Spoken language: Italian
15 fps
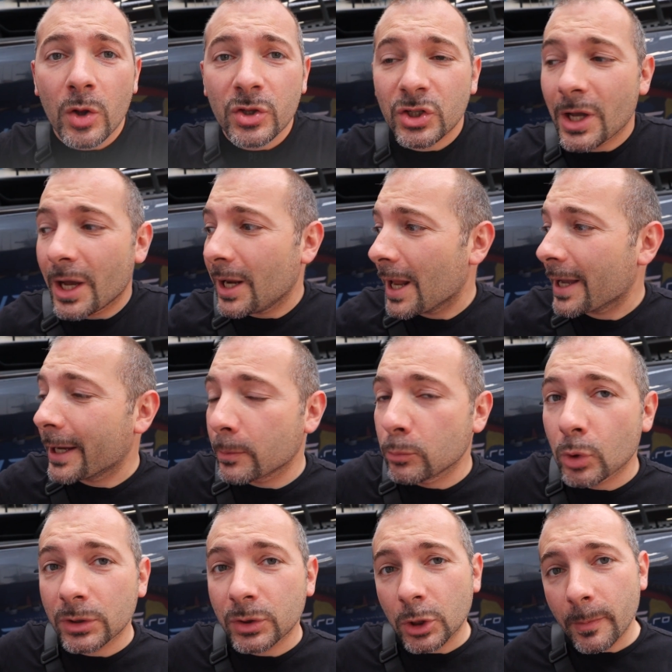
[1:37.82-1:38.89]
Oggi alla
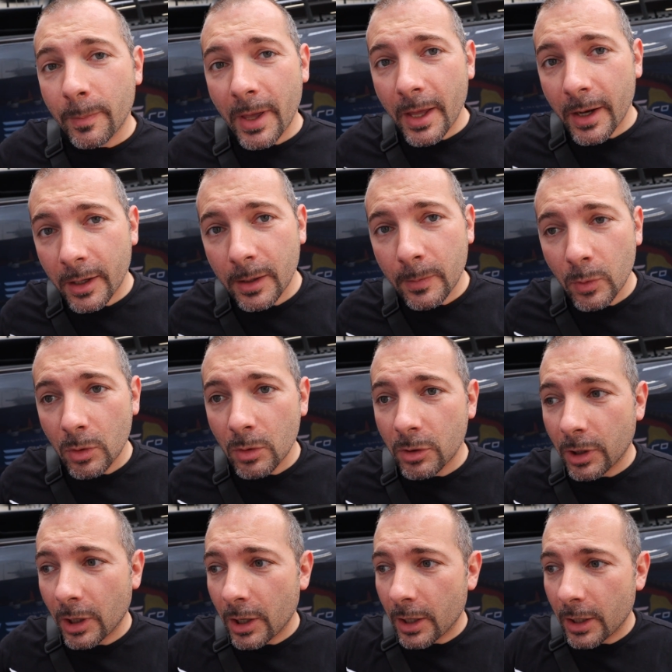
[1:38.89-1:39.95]
Carburatori Bergamo,
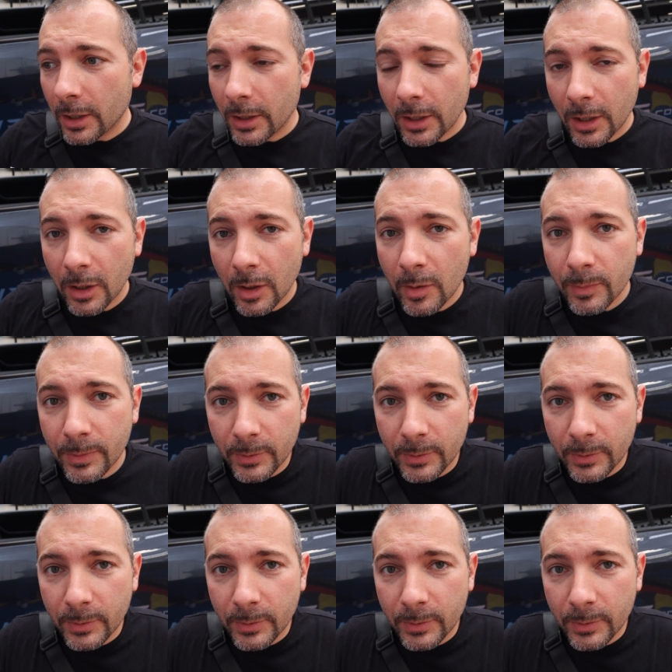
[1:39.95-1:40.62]
che è la